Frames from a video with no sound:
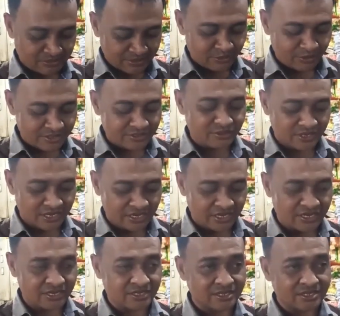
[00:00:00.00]
Beras Madura
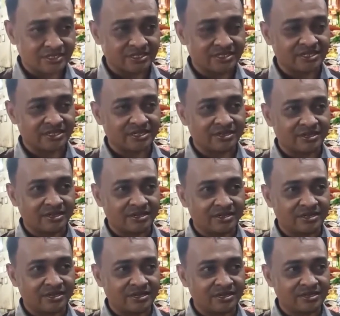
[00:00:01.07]
juga.
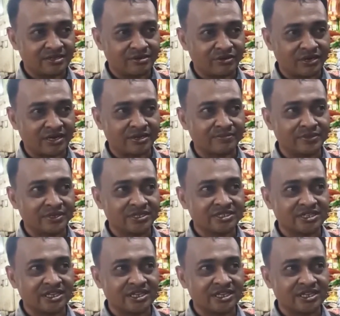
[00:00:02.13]
Jadi Kurang udah... lebih